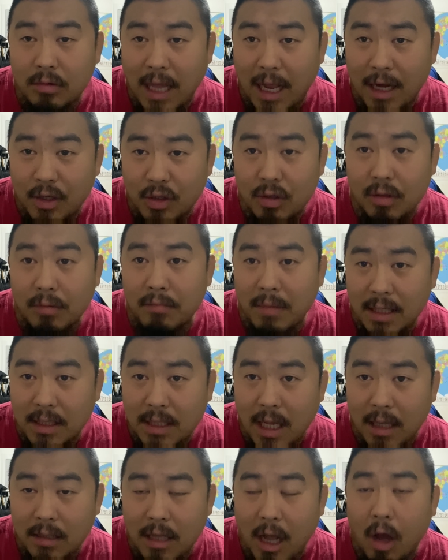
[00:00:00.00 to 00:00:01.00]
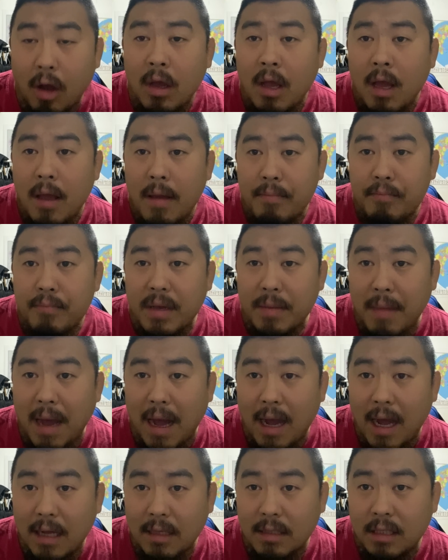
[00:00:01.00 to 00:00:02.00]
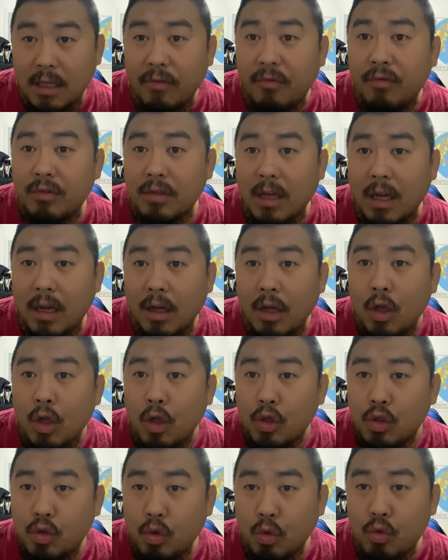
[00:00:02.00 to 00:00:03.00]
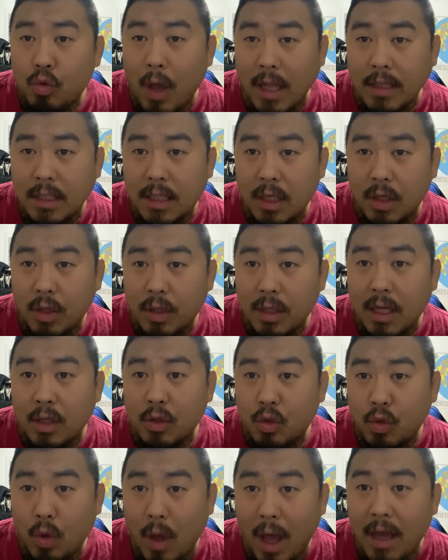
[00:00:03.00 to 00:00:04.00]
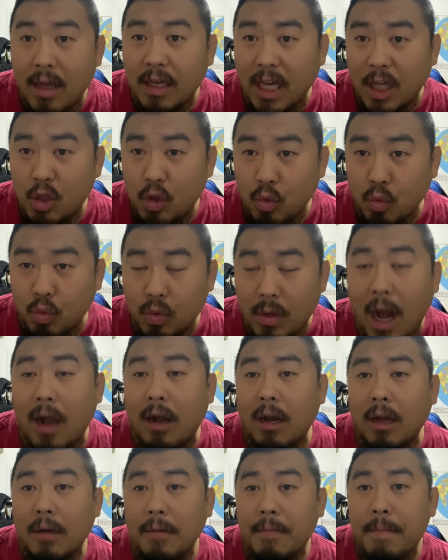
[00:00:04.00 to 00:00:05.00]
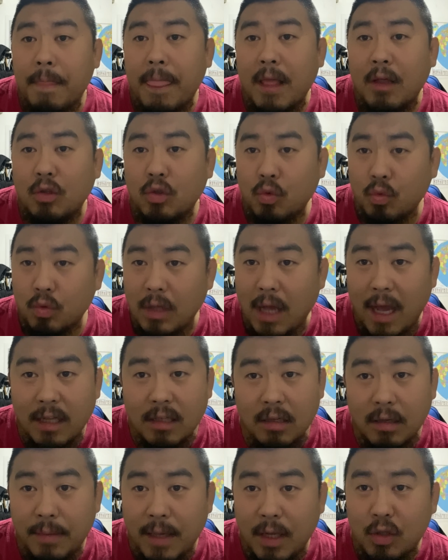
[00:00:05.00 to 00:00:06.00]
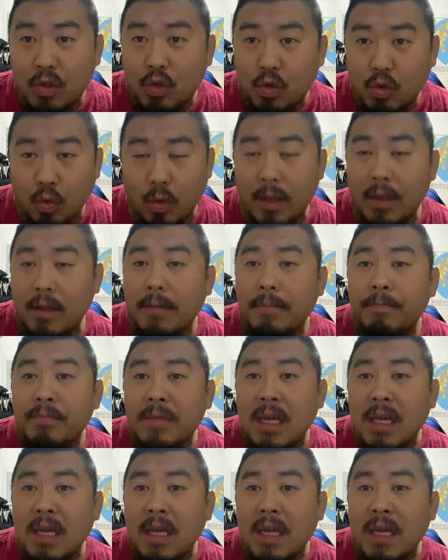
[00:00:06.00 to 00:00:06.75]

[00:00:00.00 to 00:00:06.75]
但是没想到被马哈切夫的中远距离的拳给堵那儿了，堵得还特别准。